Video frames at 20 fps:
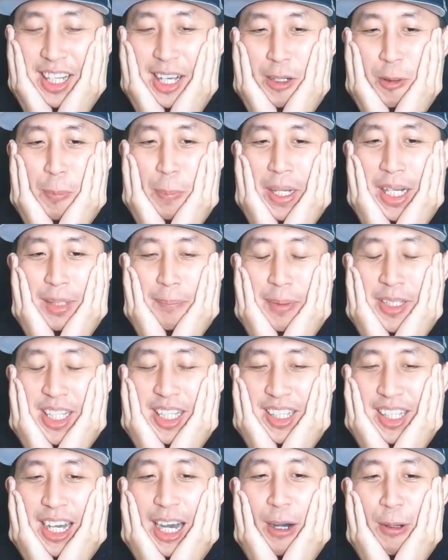Aku pengen
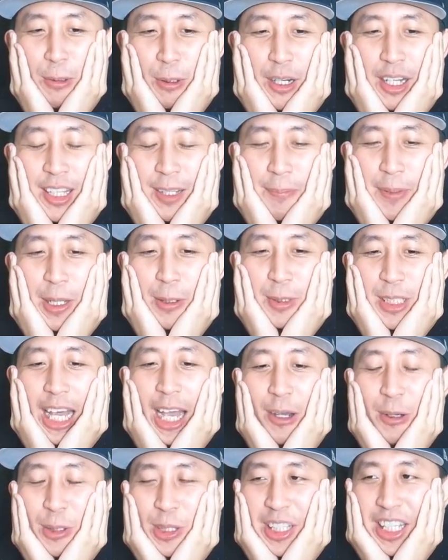pencet ke Aurora tapi aku
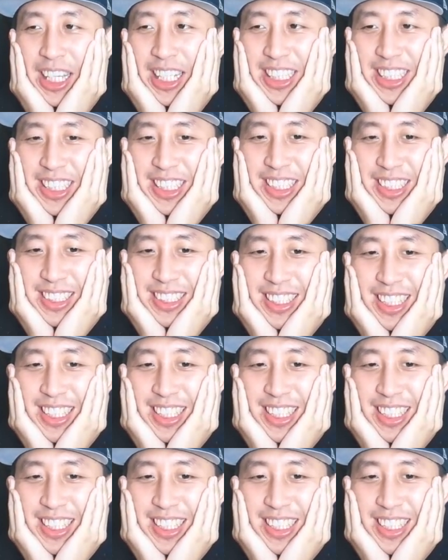takut guys.